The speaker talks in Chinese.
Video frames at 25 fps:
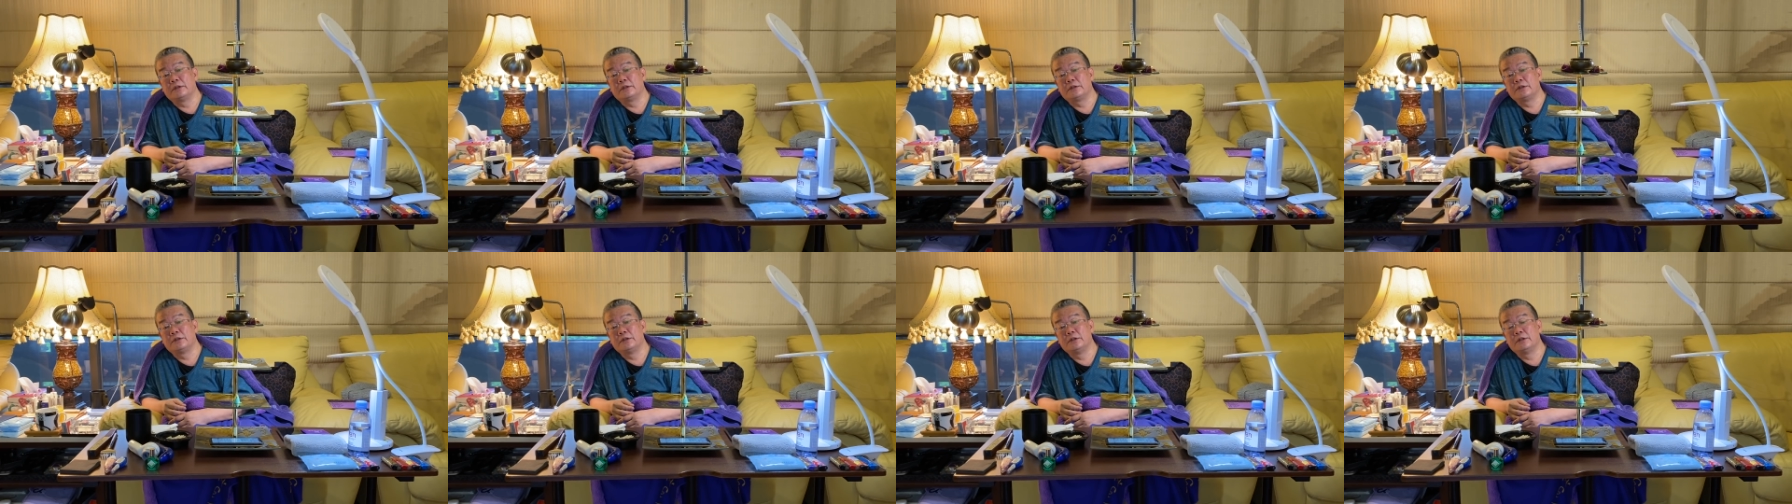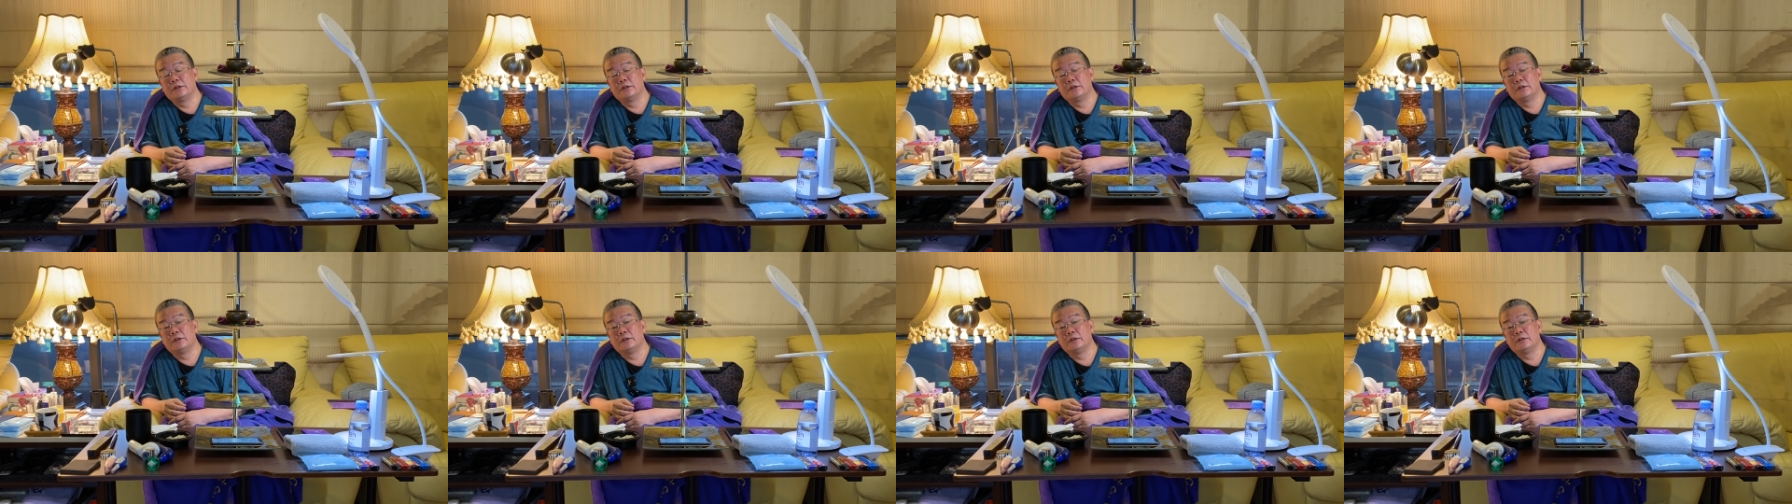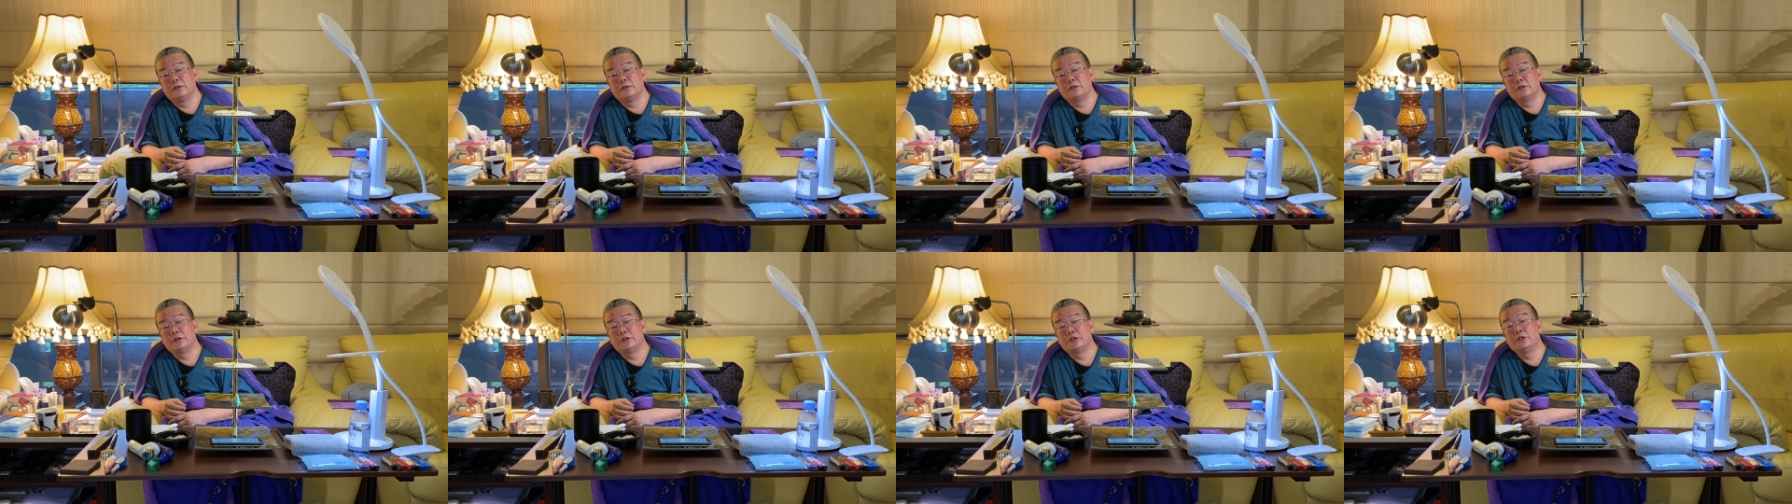些
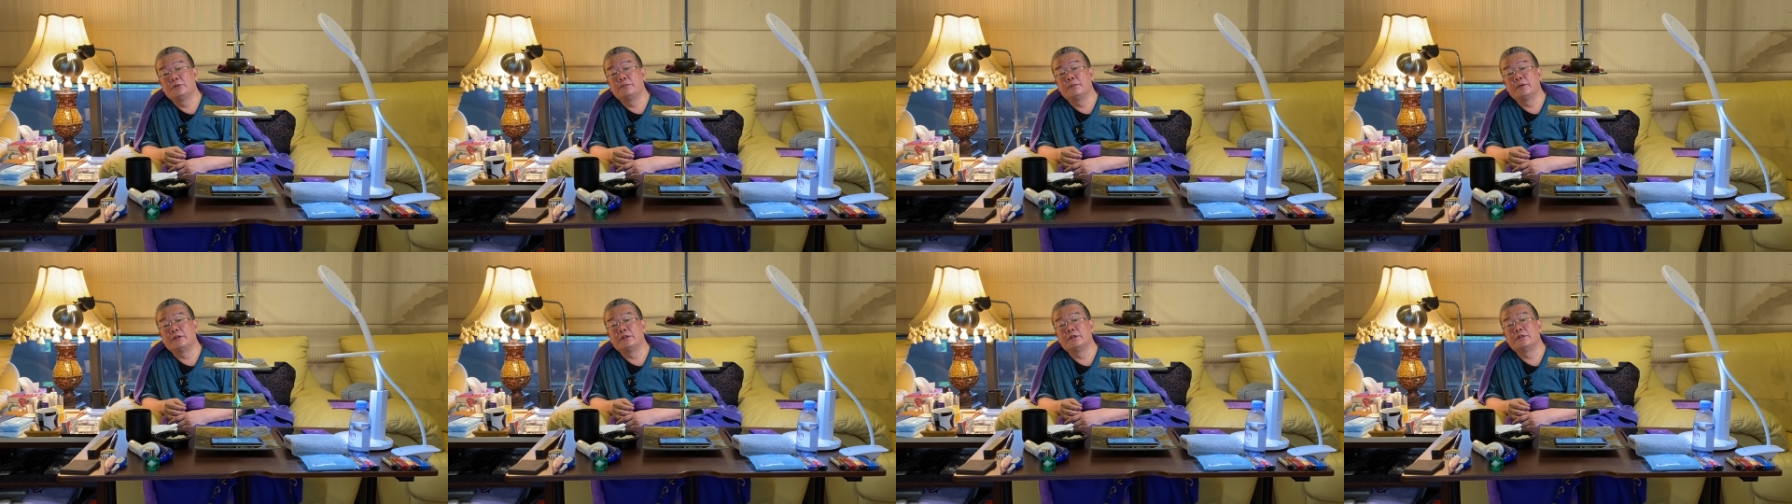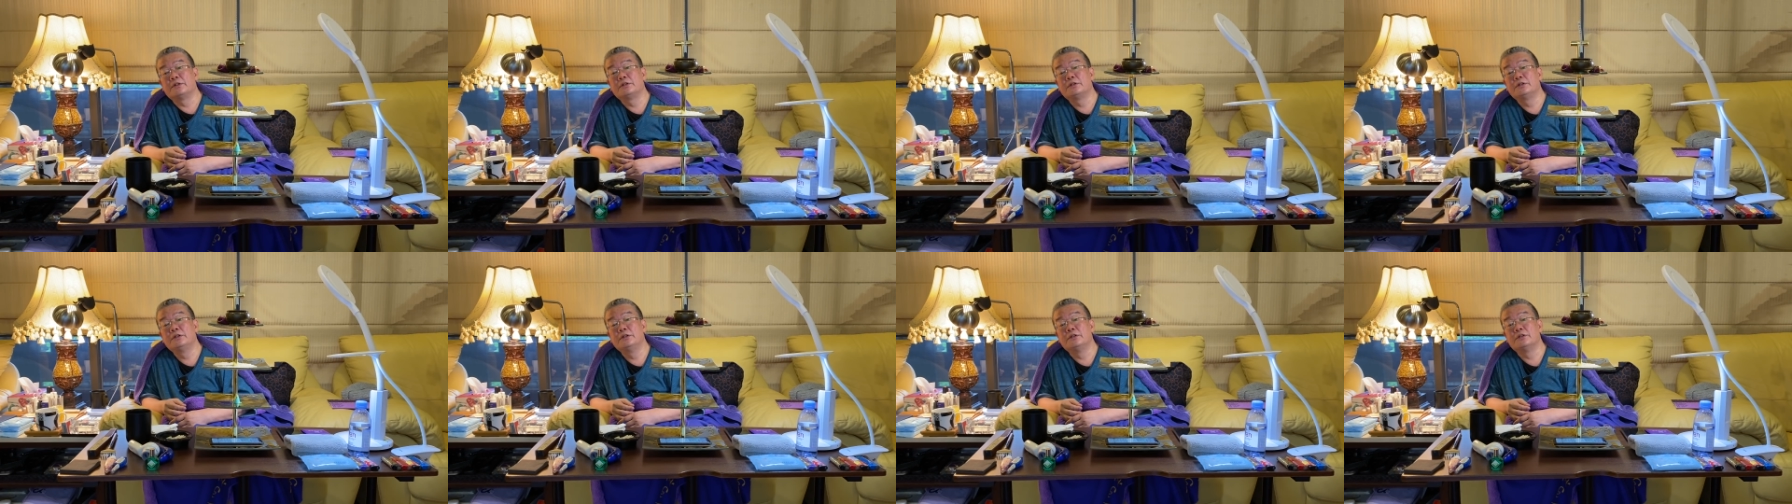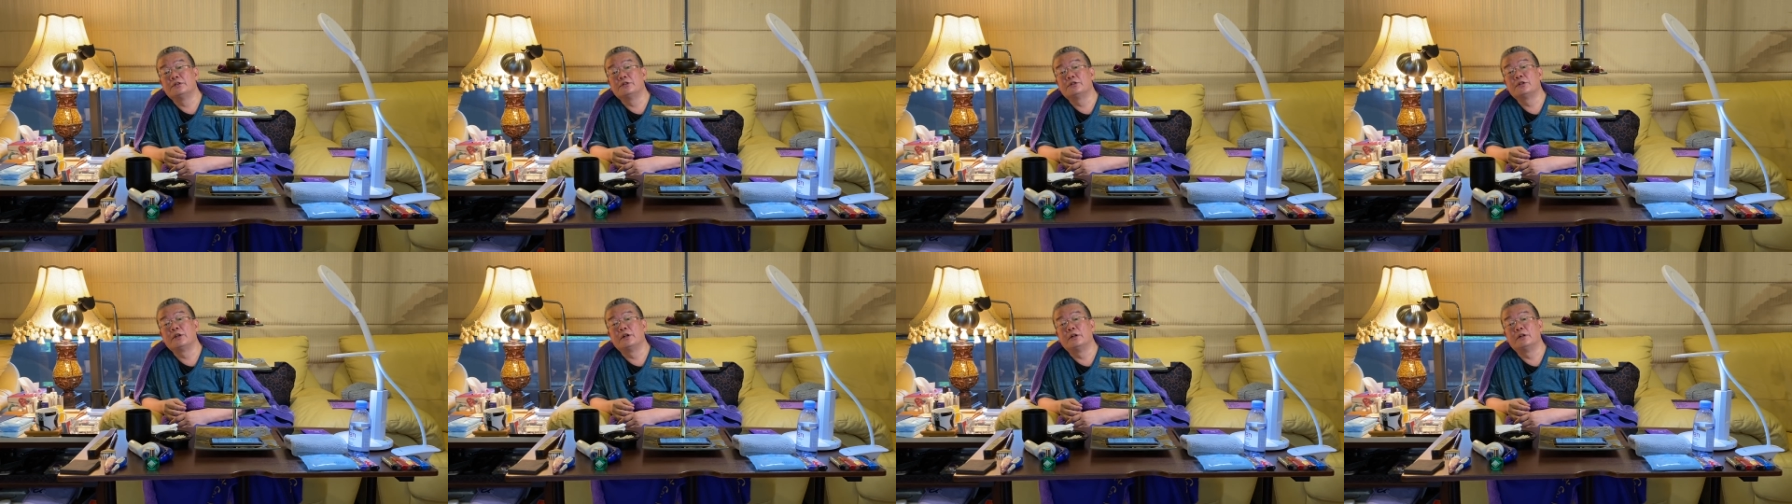基本的现
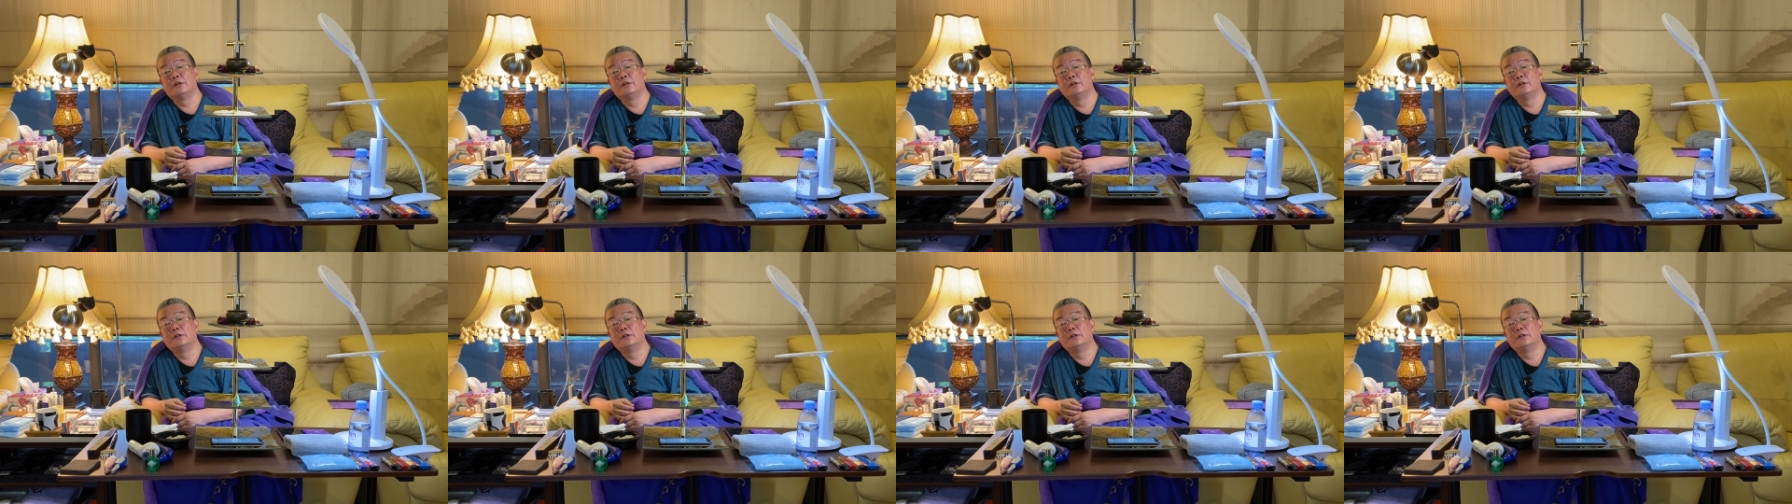象，